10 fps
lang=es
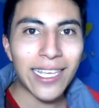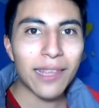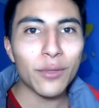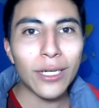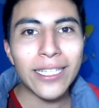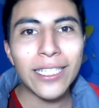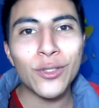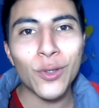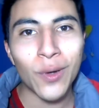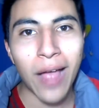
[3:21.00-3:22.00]
Así que démosle
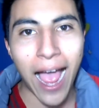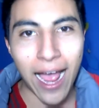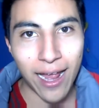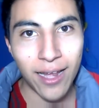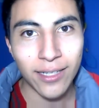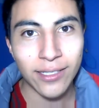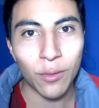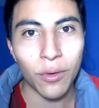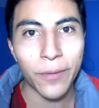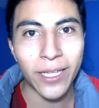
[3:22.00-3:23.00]
inicio a Alex
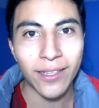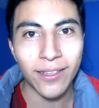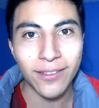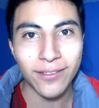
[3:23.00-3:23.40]
el Urban.